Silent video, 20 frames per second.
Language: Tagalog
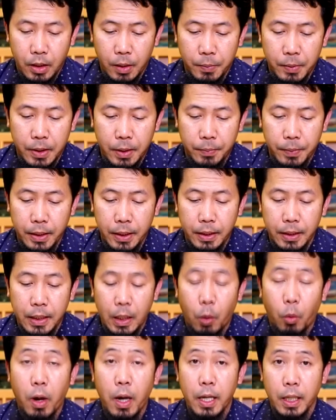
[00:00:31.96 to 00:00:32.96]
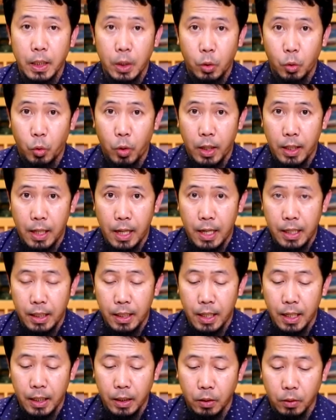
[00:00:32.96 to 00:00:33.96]
Ibig sabihin, nawakidu ala
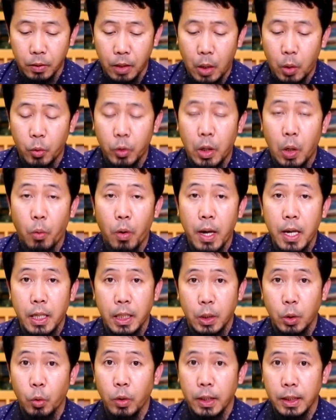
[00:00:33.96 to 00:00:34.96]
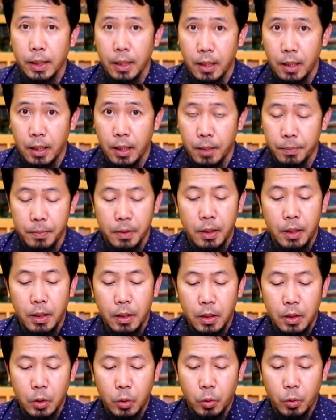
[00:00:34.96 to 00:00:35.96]
ilaha illallah o nawakidu islam
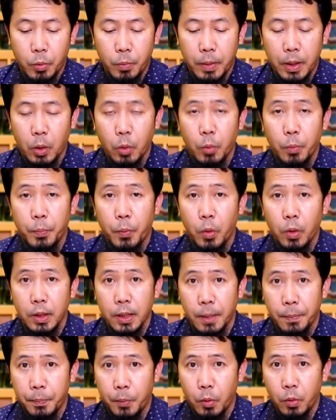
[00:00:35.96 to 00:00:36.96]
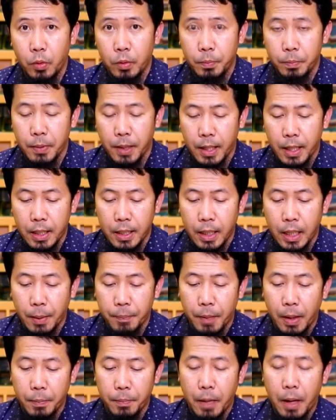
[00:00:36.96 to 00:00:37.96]
So mayroon pong sampung mga
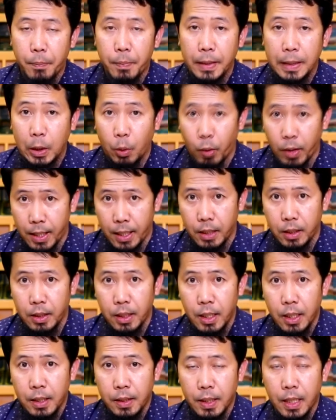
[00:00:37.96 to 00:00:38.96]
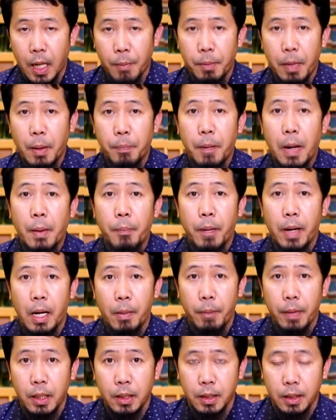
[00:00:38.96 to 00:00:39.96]
nakapagpapatiwalag,
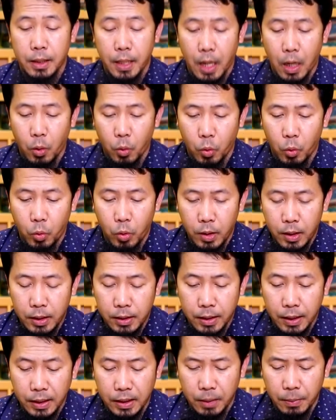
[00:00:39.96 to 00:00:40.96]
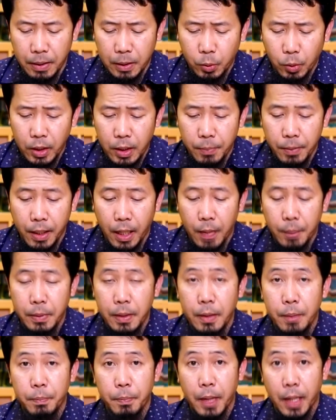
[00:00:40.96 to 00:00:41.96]
nakapagpapalabas sa tao sa Islam. Actually,
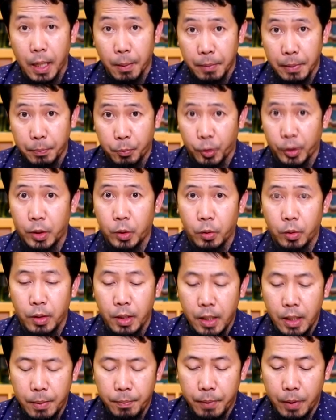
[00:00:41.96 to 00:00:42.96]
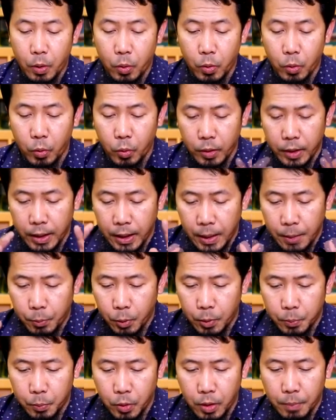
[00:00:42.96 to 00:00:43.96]
marami, marami po ito. Pero nung
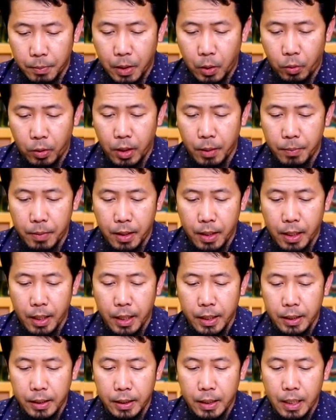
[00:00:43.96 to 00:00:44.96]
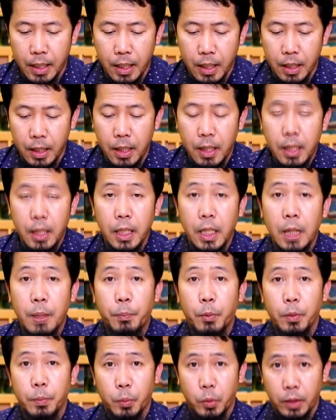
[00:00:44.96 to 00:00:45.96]
inipon po ng mga walama ay na
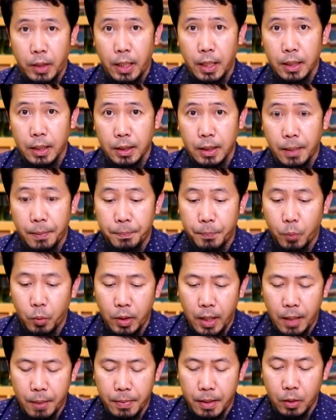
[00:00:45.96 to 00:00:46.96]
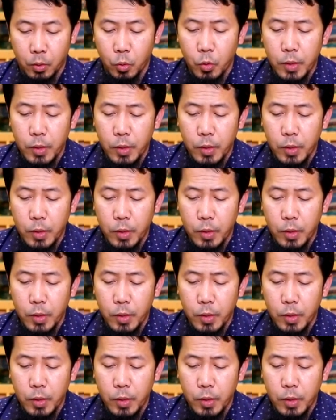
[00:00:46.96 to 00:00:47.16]
ipon po nila sa sampu lamang.